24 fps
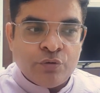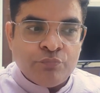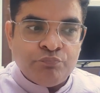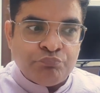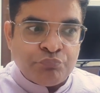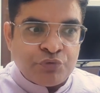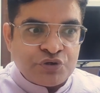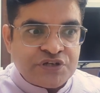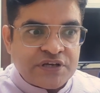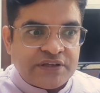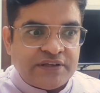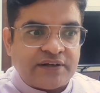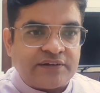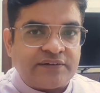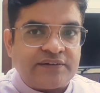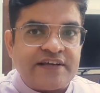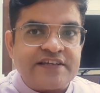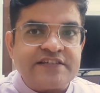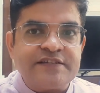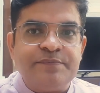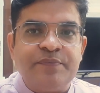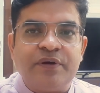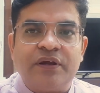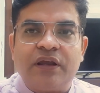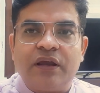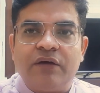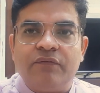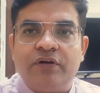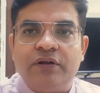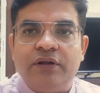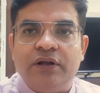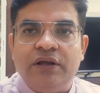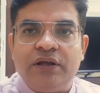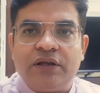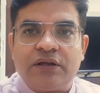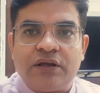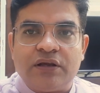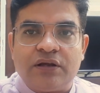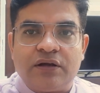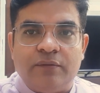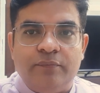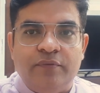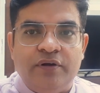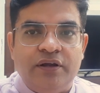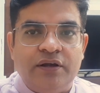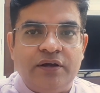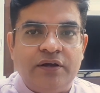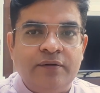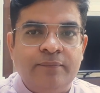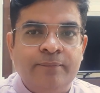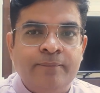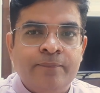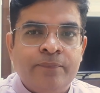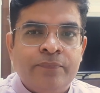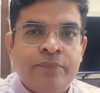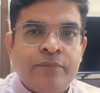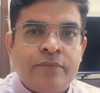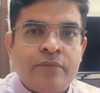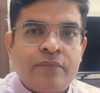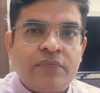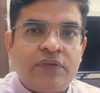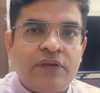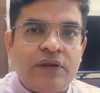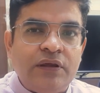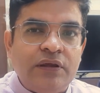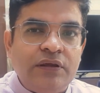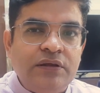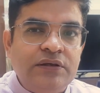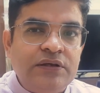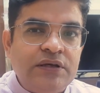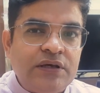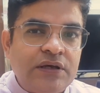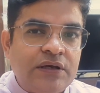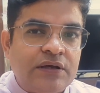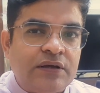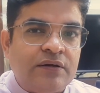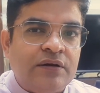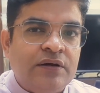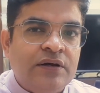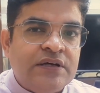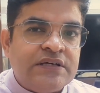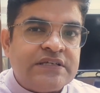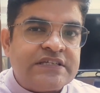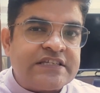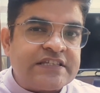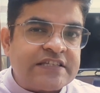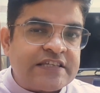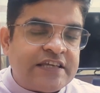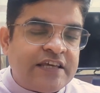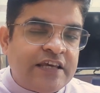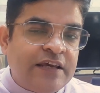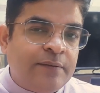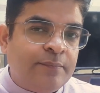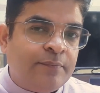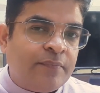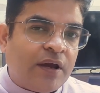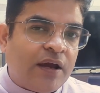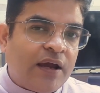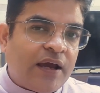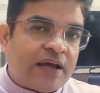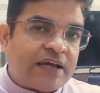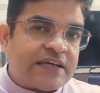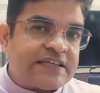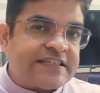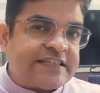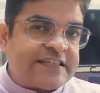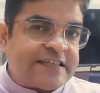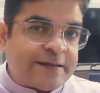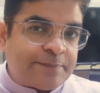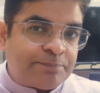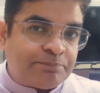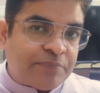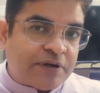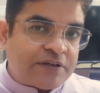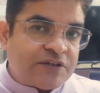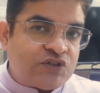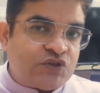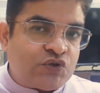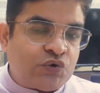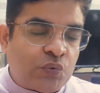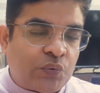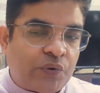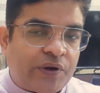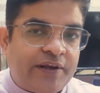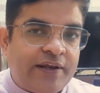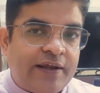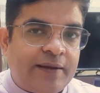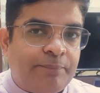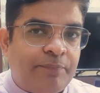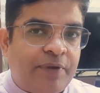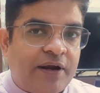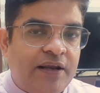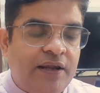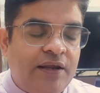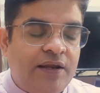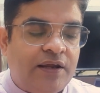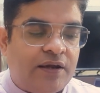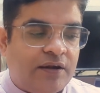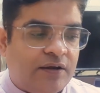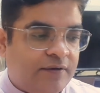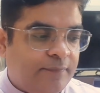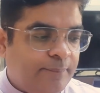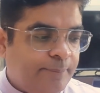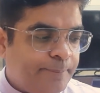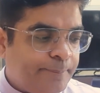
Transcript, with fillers: मुझे लगता है इसमें केवल एक ही कमी है कि ये स्कीम ऐसे बच्चों के लिए बनी है